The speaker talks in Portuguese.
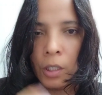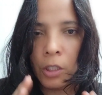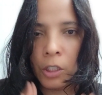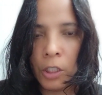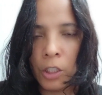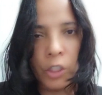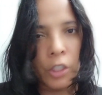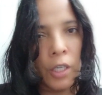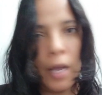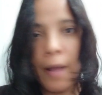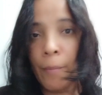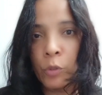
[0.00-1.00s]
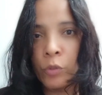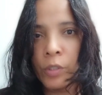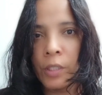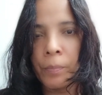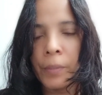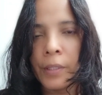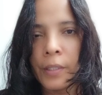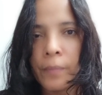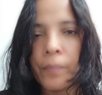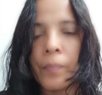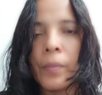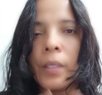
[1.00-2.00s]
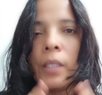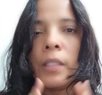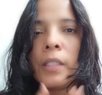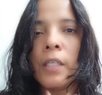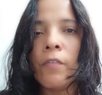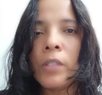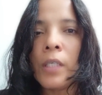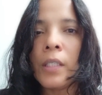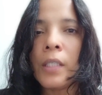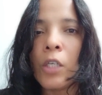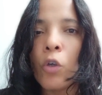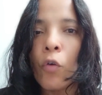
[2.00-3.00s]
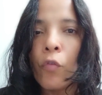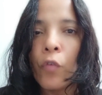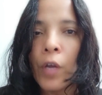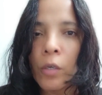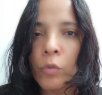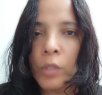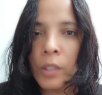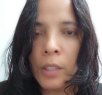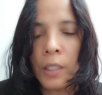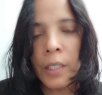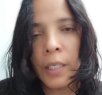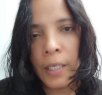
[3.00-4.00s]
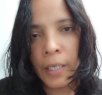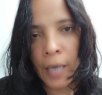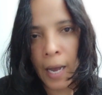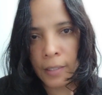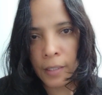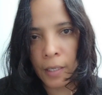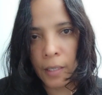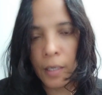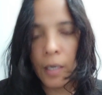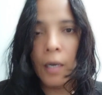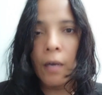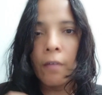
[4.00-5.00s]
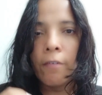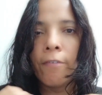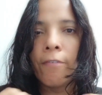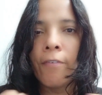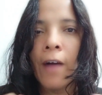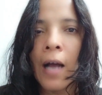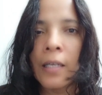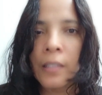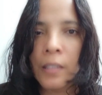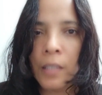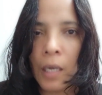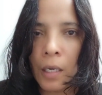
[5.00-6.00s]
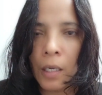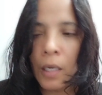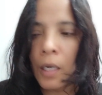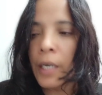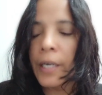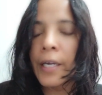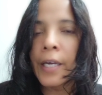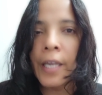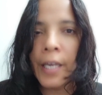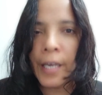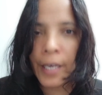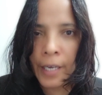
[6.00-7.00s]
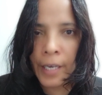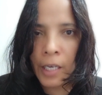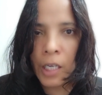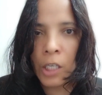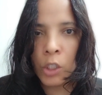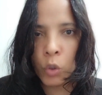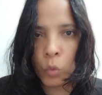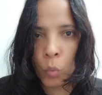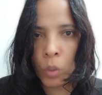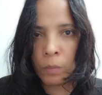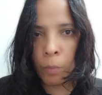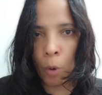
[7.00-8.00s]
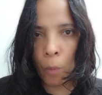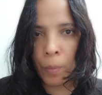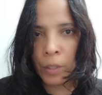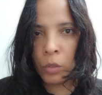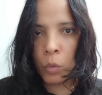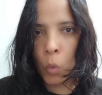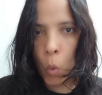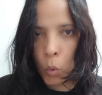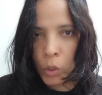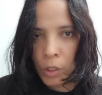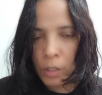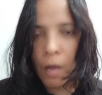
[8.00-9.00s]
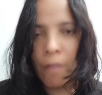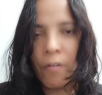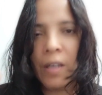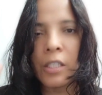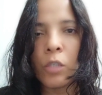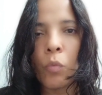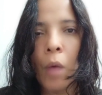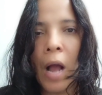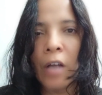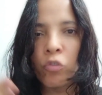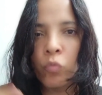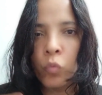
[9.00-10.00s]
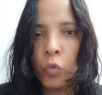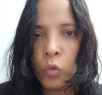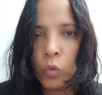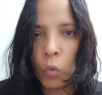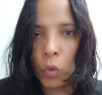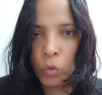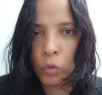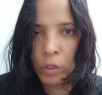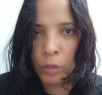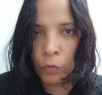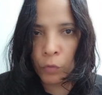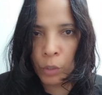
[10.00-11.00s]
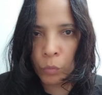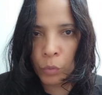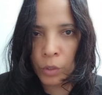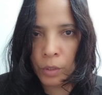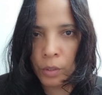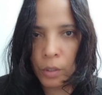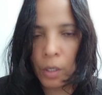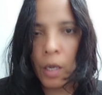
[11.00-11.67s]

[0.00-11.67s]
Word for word: Gente, é muito simples. Se você tem novelos em casa, faça, crie suas próprias cores, fazendo as junções dos fios.